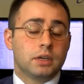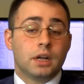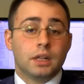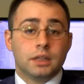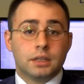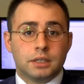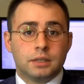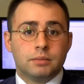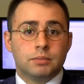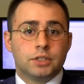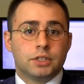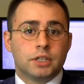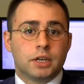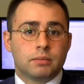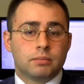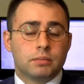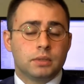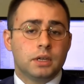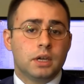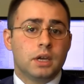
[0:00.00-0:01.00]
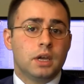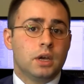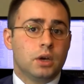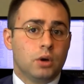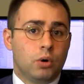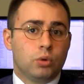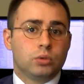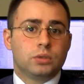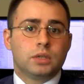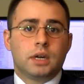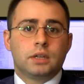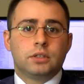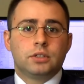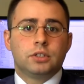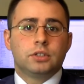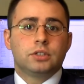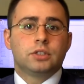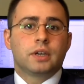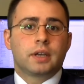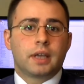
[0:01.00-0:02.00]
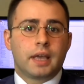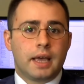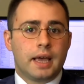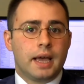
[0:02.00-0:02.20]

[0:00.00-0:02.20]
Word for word: kaldırılmayacak mı o tartışılacak.